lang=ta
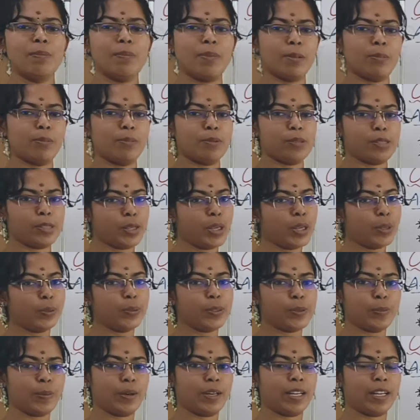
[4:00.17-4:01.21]
பர்பஸ்க்கு
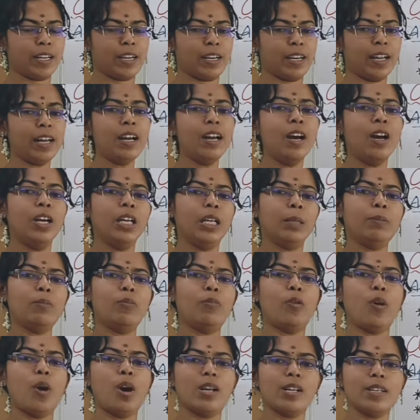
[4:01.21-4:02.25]
யூஸ் பண்ணிக்கலாம் நம்ம
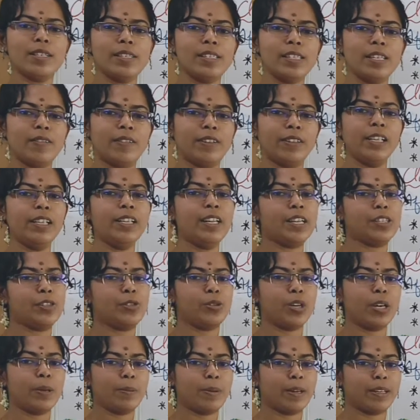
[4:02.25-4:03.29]
ஃபாரஸ்ட்டை வந்து
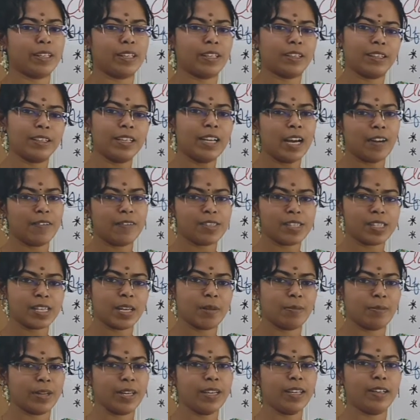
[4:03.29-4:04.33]
டெஸ்ட்ராய் பண்ணுறதுக்கு
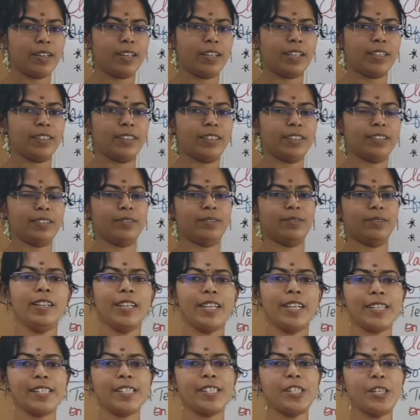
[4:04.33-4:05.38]
அவசியமே இருக்காது
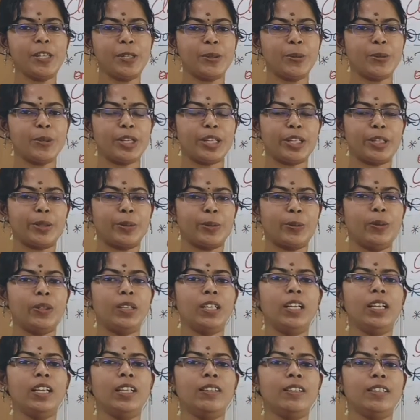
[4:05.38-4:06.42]
நெக்ஸ்ட்டு டூ இன்னும்
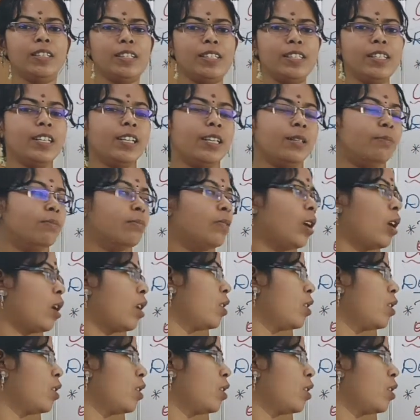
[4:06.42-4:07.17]
தி டேர்ம்